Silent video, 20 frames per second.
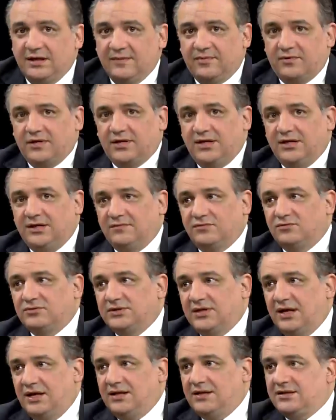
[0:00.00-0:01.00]
y por cada
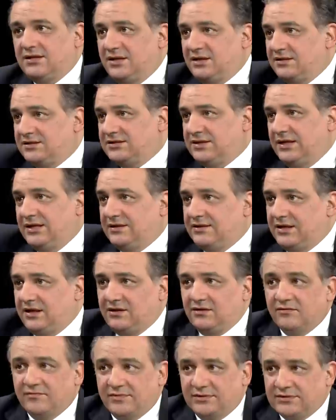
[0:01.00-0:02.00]
bus que entra salen
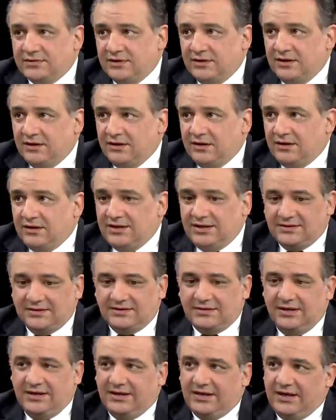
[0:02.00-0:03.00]
tres combis. Y
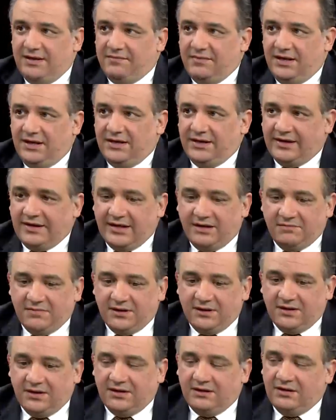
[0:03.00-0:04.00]
ese es el esquema, el
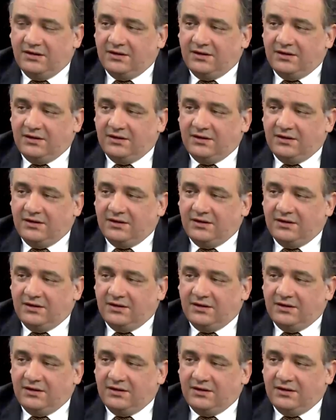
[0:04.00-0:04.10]
régimen